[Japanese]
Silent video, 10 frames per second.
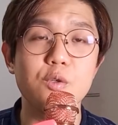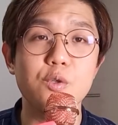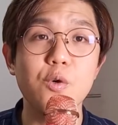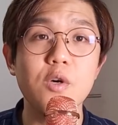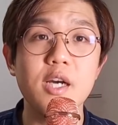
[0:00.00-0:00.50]

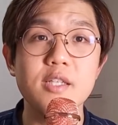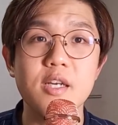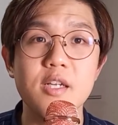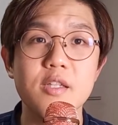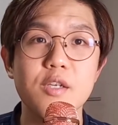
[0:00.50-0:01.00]
紹介さ
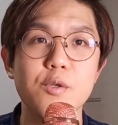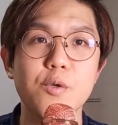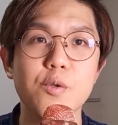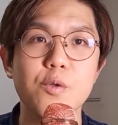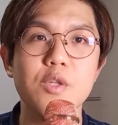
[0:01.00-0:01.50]
れている
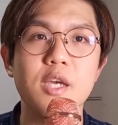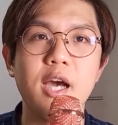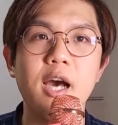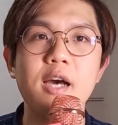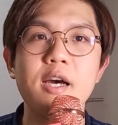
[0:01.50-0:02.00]
ことで考